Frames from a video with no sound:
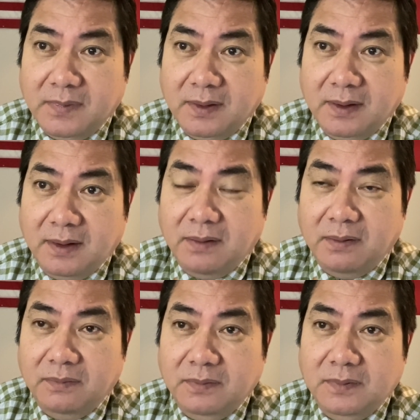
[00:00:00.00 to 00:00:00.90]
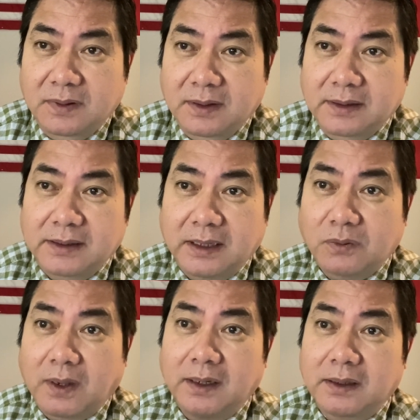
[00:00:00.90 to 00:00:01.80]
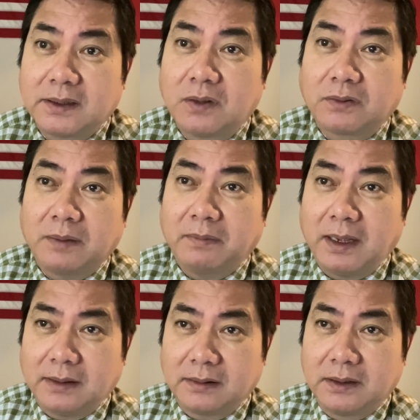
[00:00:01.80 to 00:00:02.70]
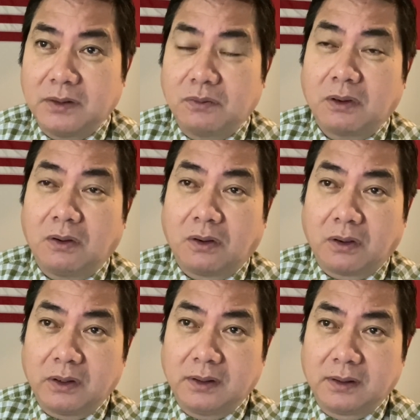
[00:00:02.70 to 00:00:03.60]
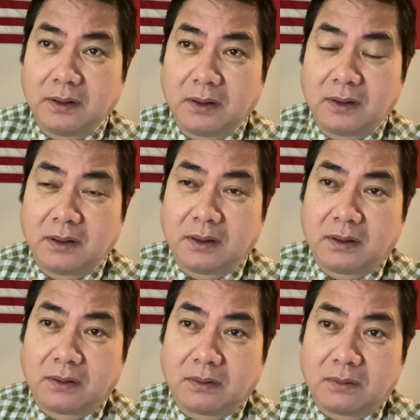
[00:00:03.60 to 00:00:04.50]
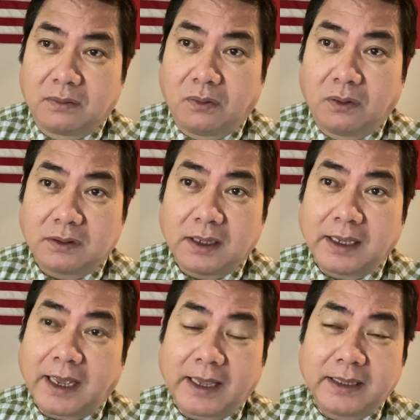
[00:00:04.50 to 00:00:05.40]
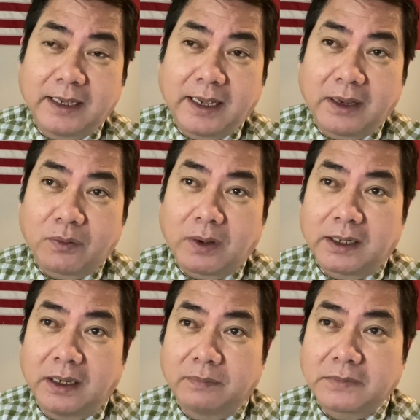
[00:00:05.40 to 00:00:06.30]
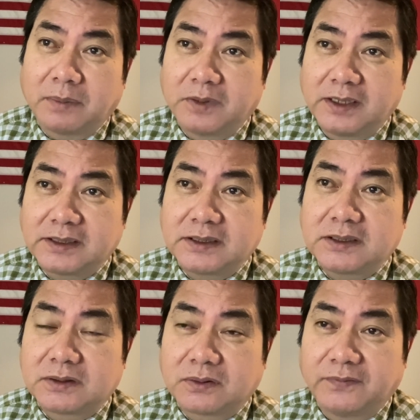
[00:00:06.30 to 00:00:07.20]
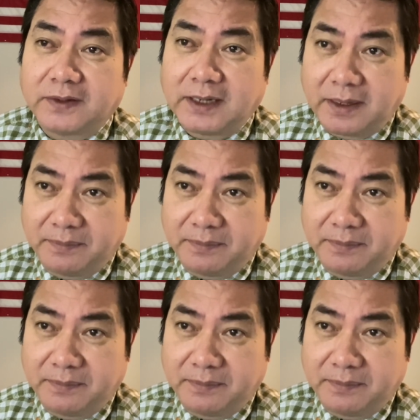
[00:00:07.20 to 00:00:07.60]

Ờ, giải tỏa được nhiều thắc mắc, nhiều câu hỏi của tất cả những ai quan tâm đến chính trường của Việt Nam.